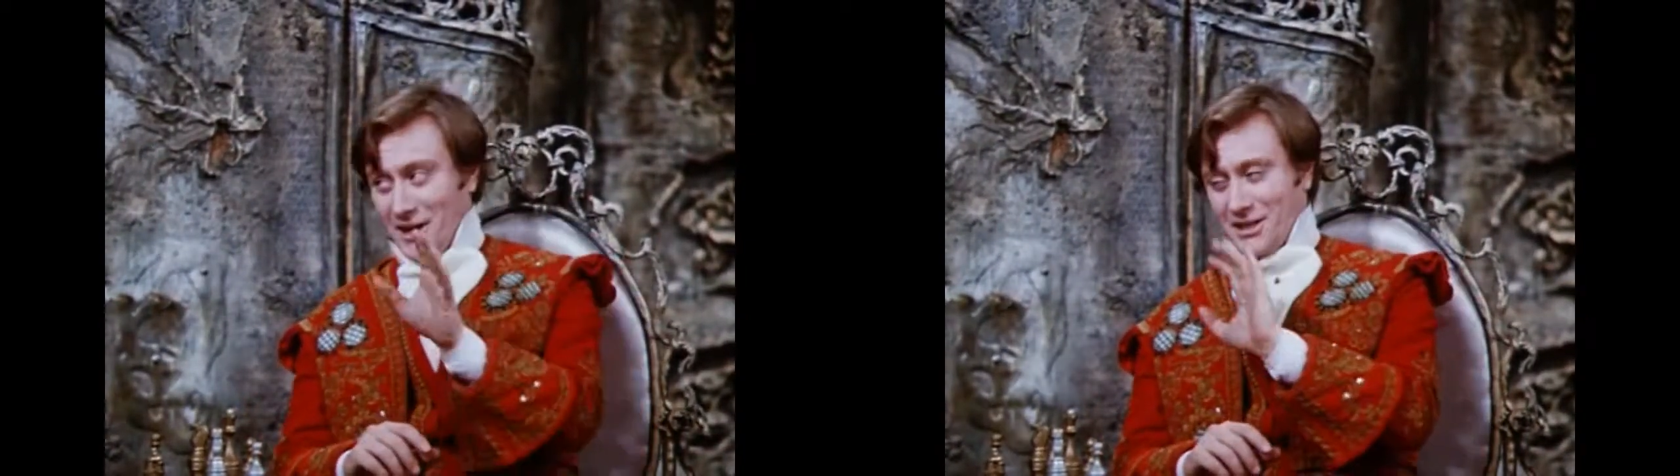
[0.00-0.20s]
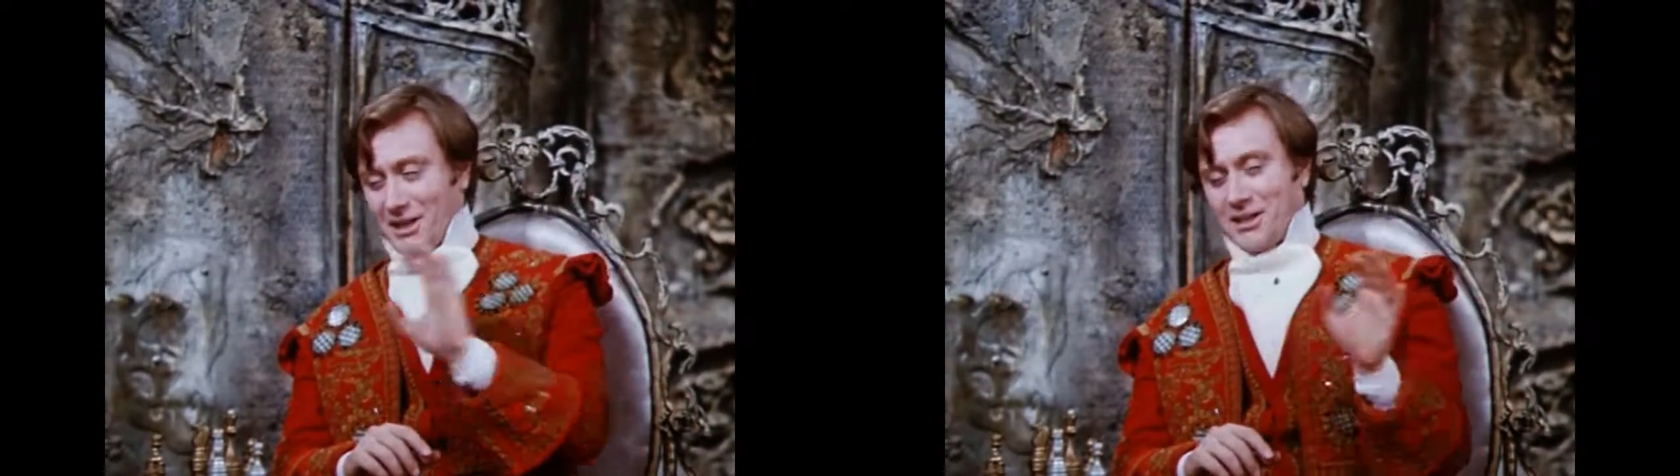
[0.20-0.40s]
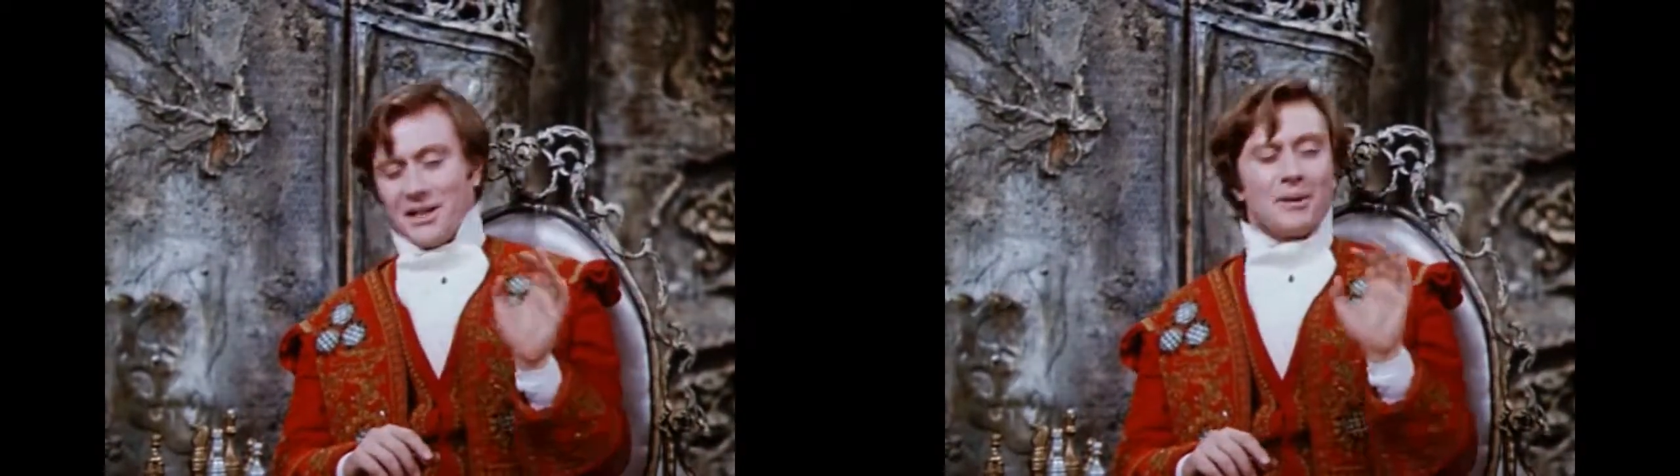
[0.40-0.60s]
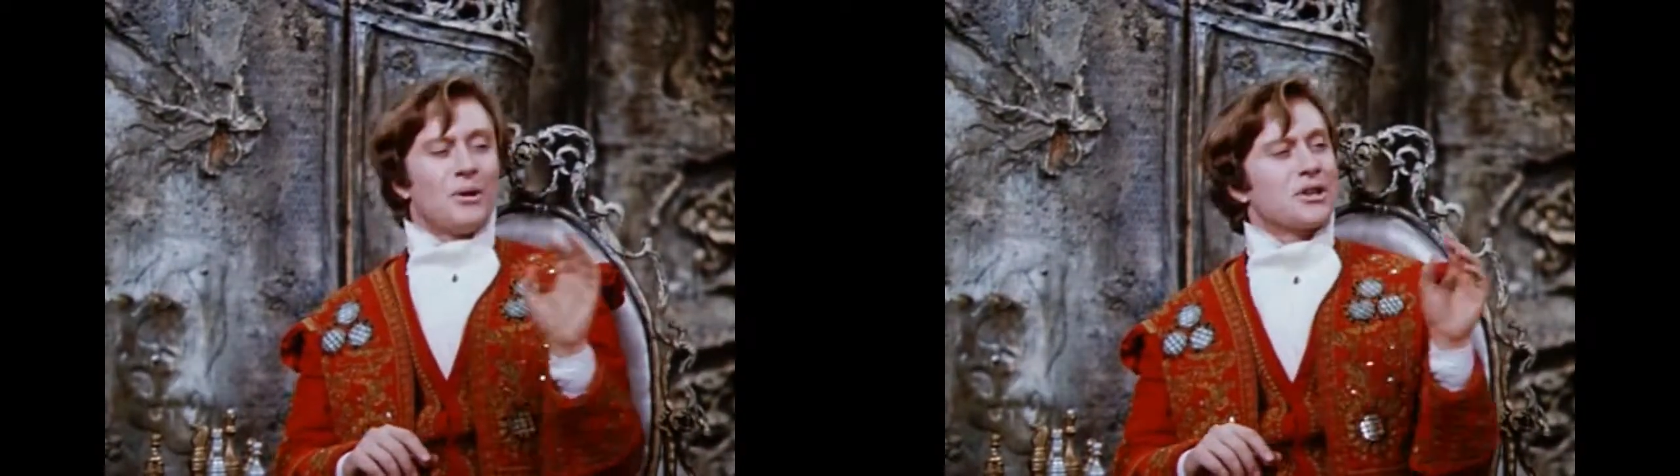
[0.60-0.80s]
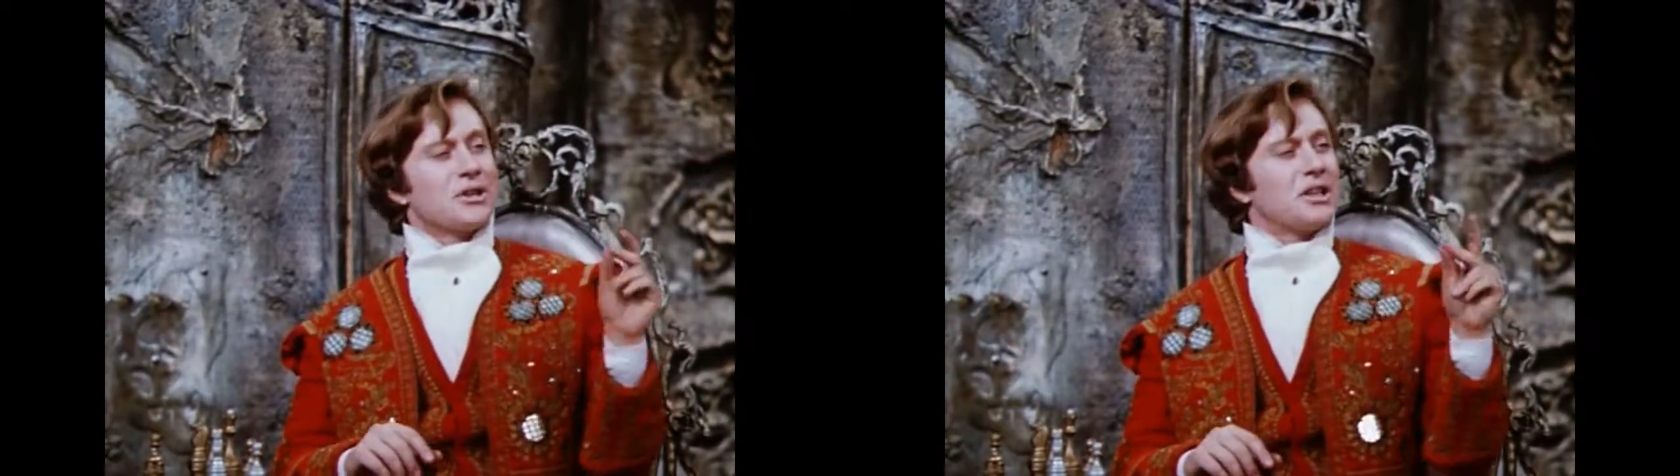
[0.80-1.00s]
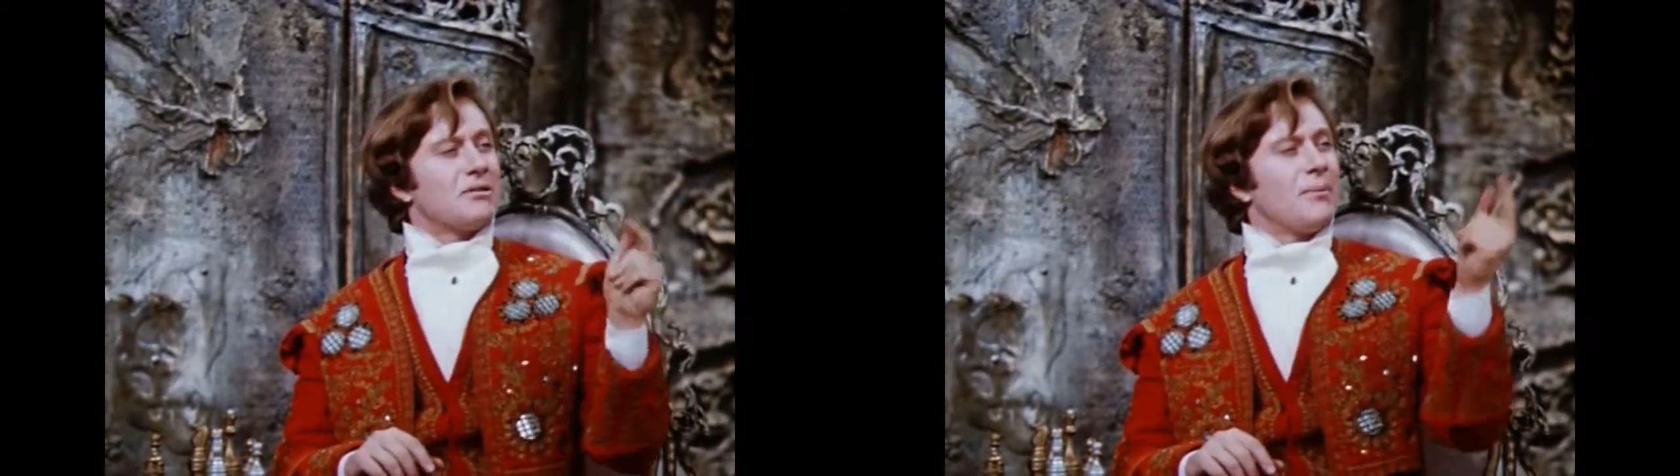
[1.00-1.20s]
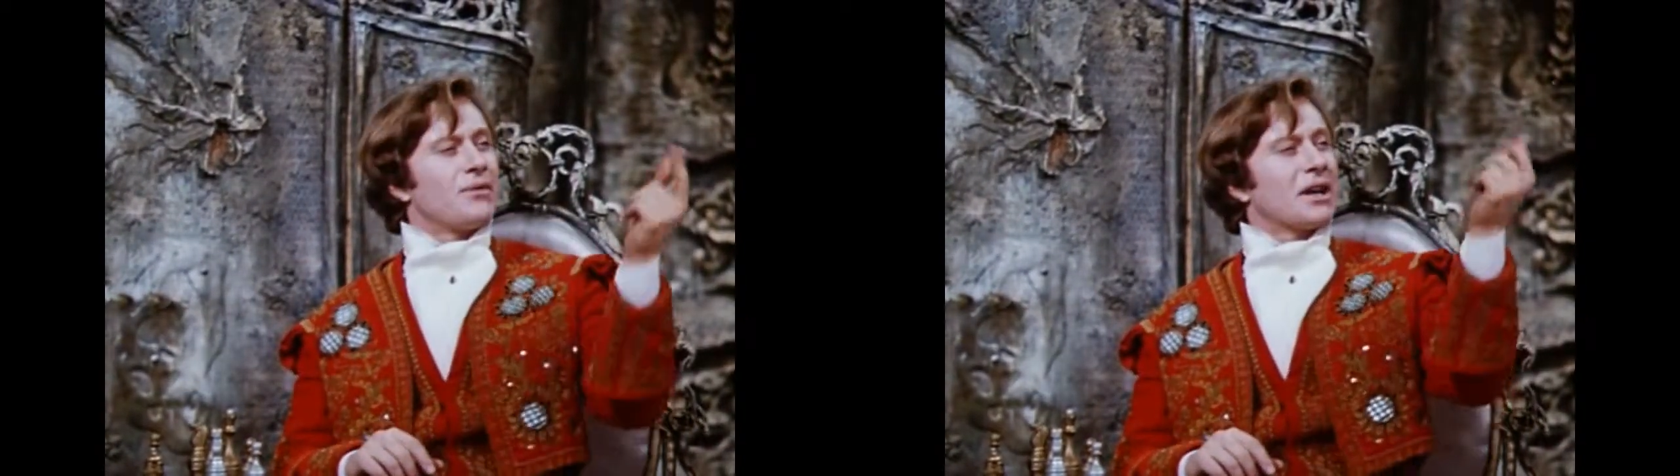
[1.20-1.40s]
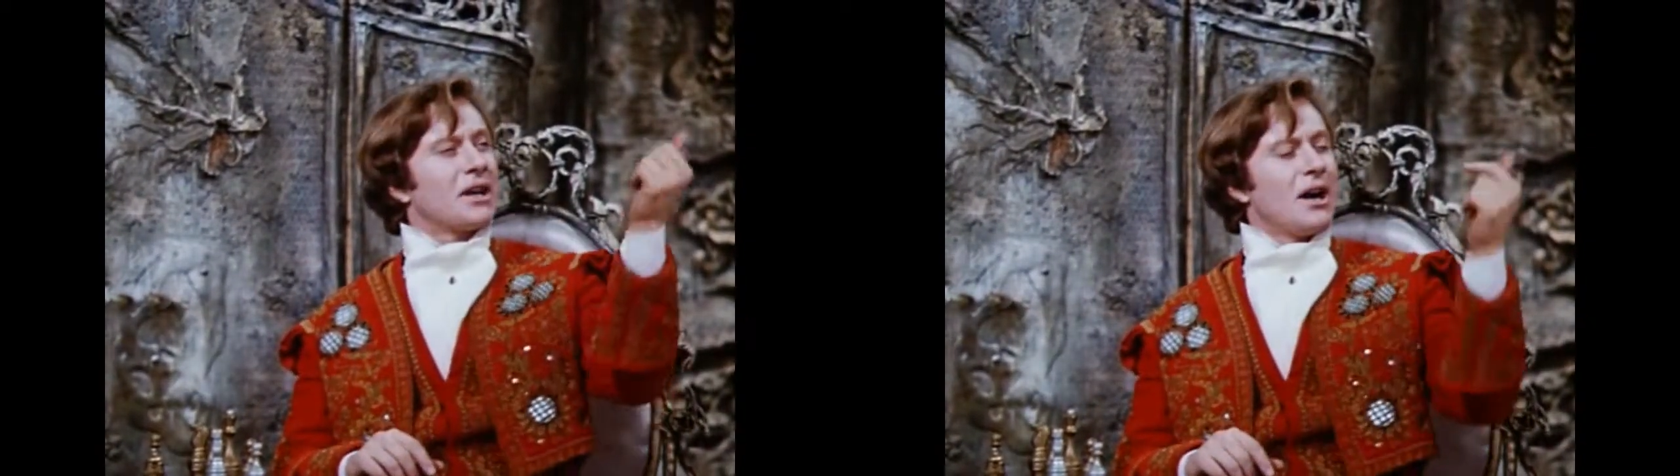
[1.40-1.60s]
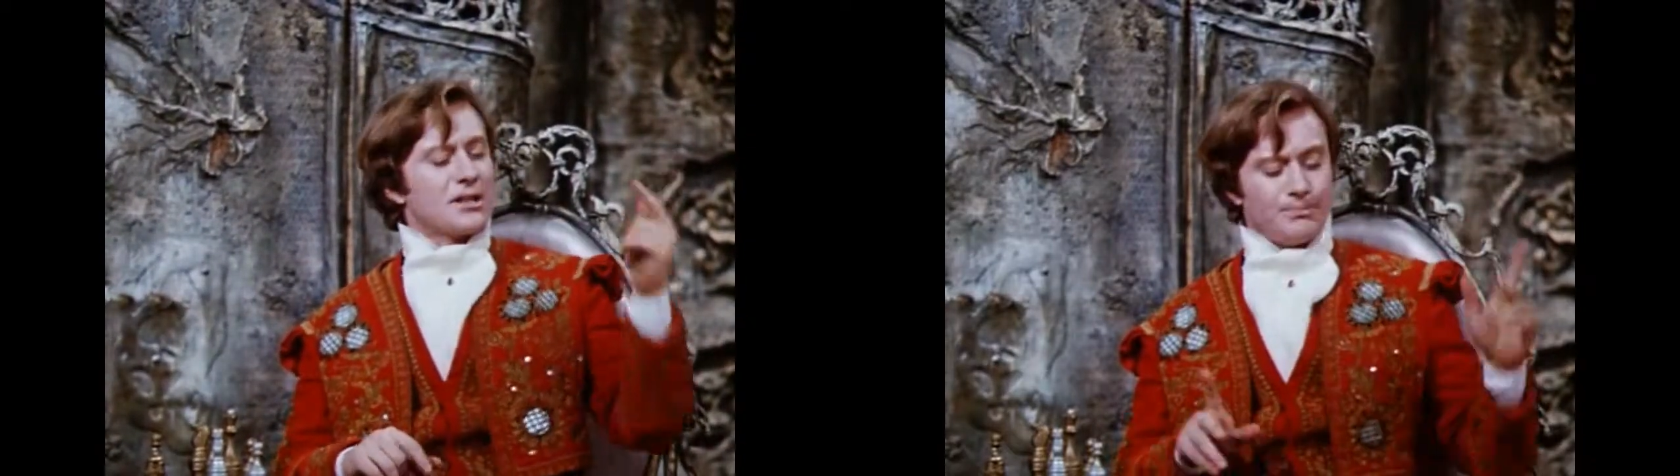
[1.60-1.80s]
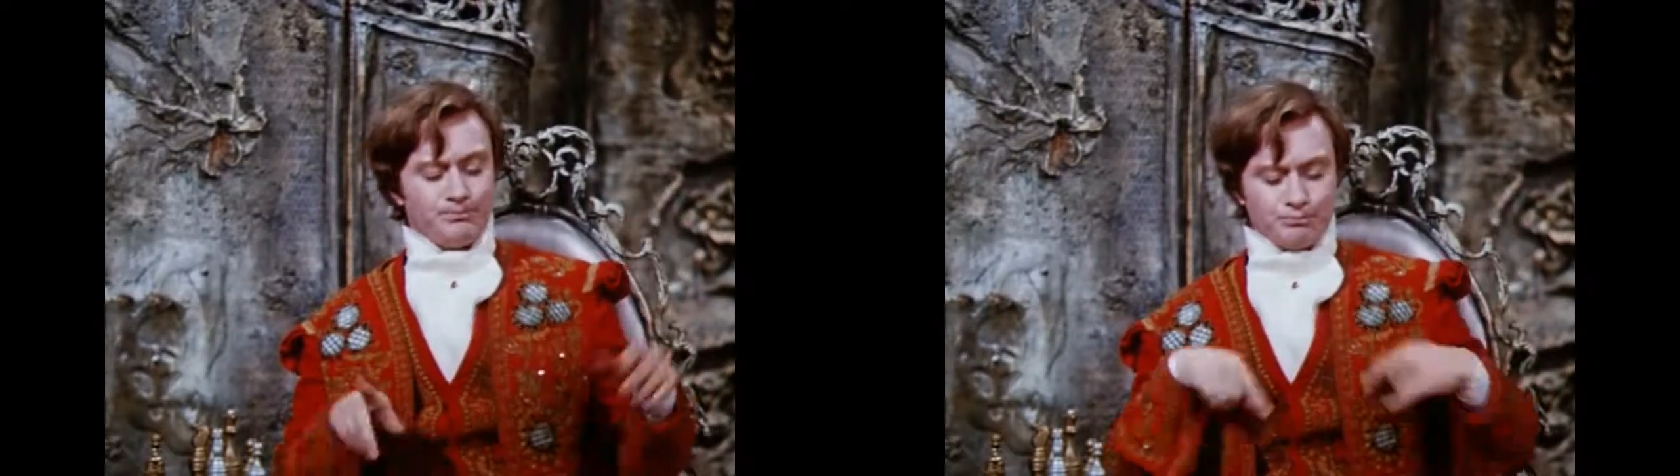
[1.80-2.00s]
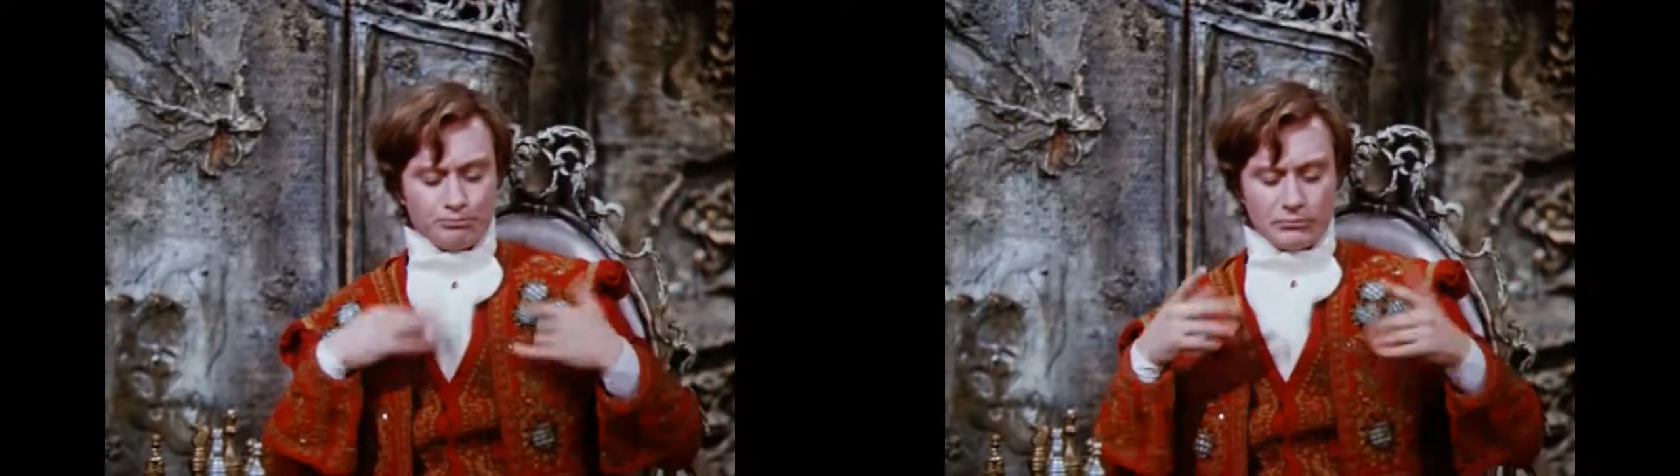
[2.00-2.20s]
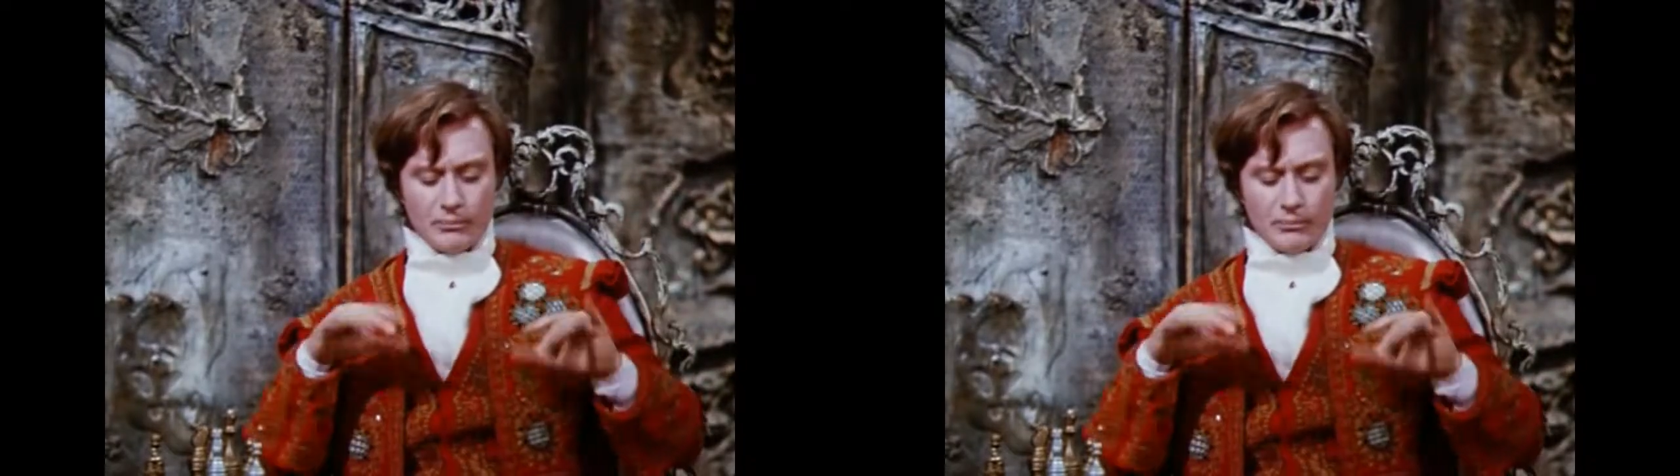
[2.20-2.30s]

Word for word: сделайте так, больше ничего. God